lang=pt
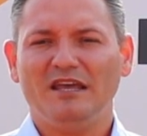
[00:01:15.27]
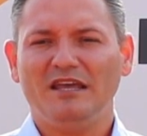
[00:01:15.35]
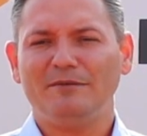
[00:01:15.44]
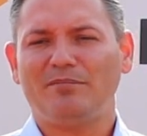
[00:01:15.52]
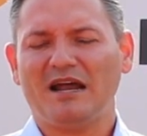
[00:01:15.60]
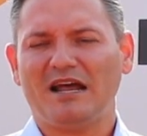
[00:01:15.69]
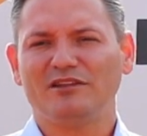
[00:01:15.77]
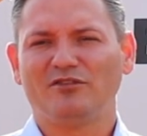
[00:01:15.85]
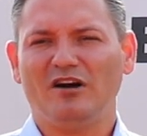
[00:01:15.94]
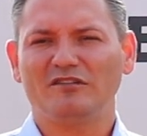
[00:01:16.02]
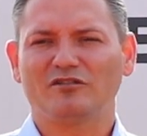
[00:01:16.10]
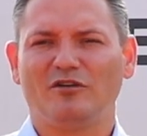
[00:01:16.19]
E para
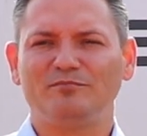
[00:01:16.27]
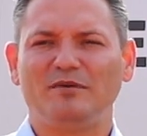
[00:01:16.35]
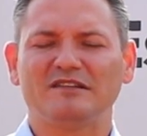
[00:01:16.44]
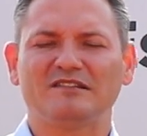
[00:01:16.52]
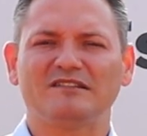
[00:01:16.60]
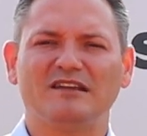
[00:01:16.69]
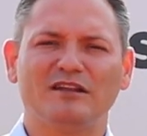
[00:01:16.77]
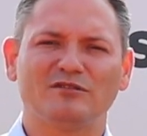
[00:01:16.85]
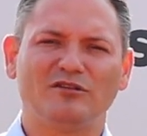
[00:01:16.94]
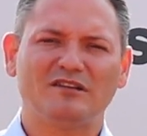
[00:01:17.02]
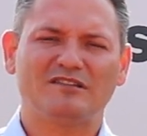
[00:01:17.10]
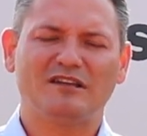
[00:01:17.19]
nós, como
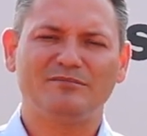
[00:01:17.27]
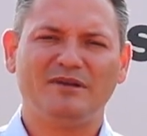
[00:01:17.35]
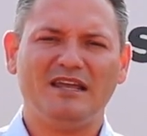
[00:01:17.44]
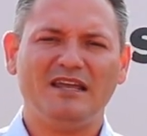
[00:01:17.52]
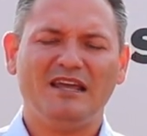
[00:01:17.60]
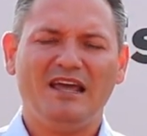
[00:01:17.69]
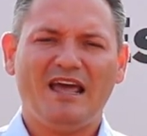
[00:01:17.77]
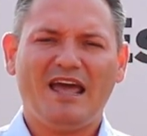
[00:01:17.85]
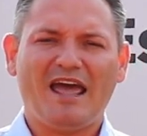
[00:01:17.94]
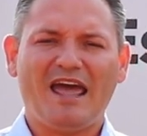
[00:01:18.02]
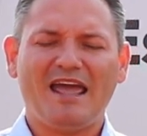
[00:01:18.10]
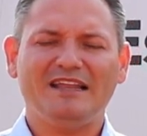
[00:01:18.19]
pesquisadores também,
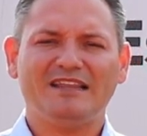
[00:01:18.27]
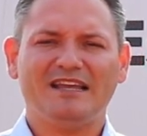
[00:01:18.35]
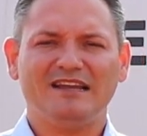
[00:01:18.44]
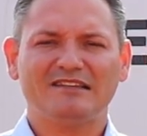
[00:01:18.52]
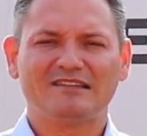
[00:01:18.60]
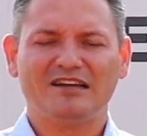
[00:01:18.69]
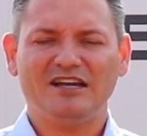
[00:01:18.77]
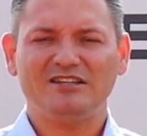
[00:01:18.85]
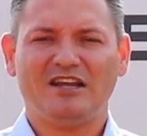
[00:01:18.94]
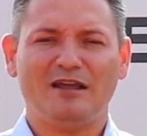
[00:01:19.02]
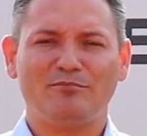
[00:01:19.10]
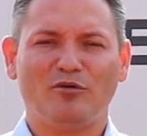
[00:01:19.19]
é
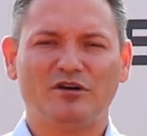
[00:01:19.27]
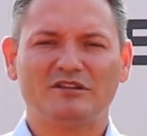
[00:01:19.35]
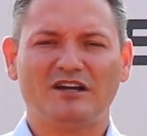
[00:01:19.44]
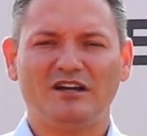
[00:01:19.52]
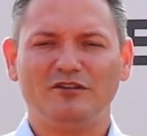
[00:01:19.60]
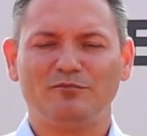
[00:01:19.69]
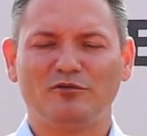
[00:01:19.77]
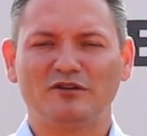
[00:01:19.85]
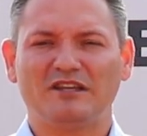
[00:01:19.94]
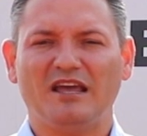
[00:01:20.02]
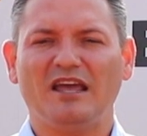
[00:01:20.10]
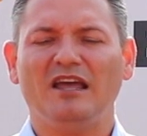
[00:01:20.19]
interessante, é importante
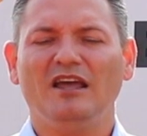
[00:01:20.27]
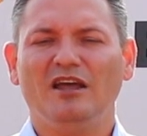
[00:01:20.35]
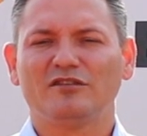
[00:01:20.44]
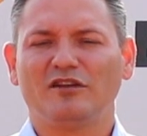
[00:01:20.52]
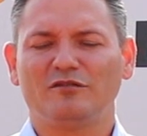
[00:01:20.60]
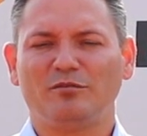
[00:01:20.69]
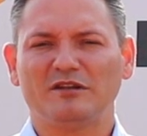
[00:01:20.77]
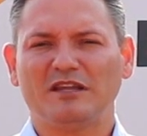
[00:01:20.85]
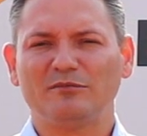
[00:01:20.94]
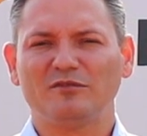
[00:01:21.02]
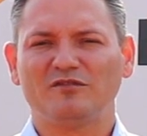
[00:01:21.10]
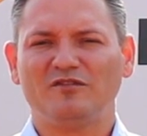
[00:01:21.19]
porque nós
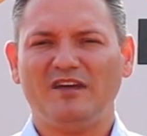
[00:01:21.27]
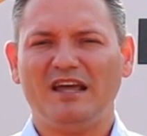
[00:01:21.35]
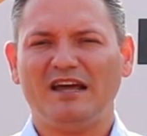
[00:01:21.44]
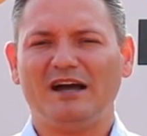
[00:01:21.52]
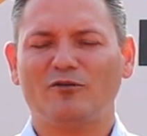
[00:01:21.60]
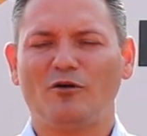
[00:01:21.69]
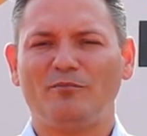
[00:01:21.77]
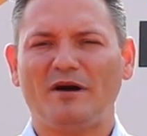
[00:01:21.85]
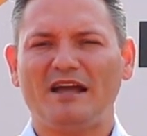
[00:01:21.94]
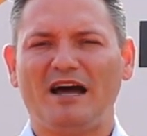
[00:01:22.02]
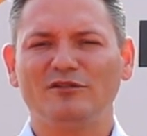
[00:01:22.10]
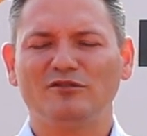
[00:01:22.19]
podemos ver,
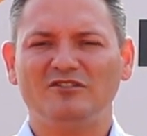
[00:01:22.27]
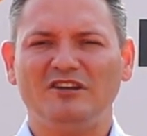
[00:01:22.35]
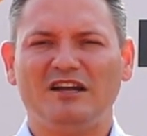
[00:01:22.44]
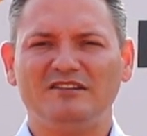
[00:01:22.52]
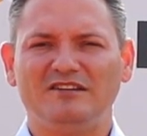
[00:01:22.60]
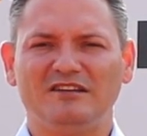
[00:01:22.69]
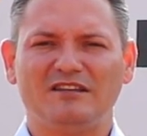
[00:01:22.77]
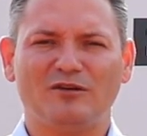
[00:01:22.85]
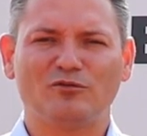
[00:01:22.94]
acompanhar no dia a dia da